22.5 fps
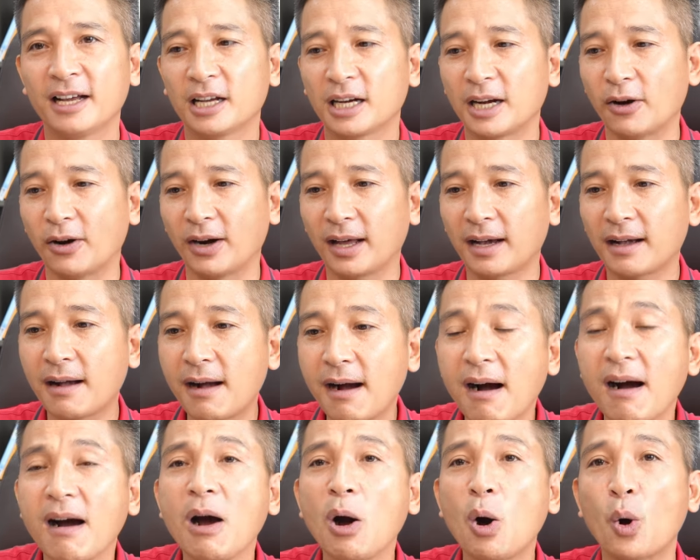Đó là
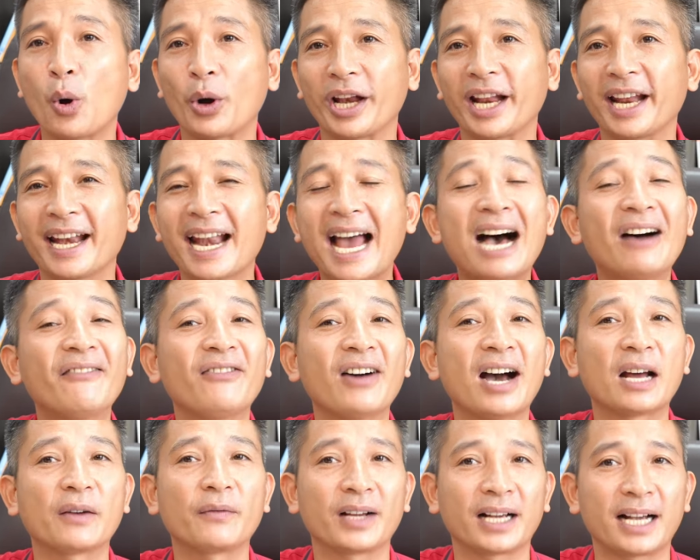cơ hội để đàm
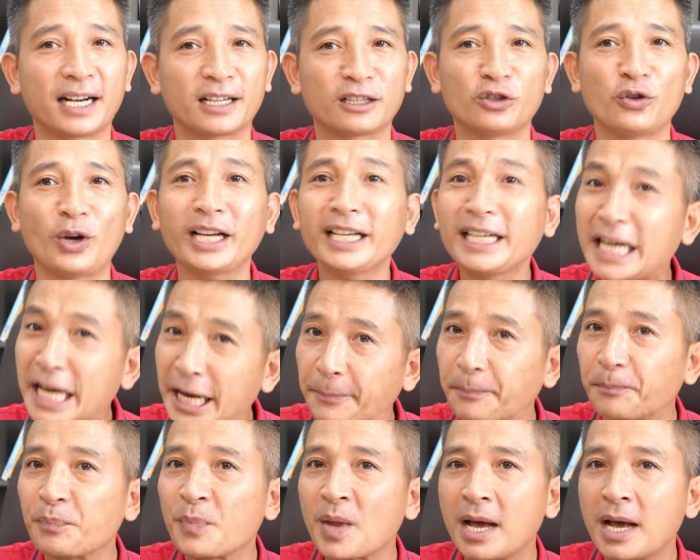phán với các doanh nghiệp,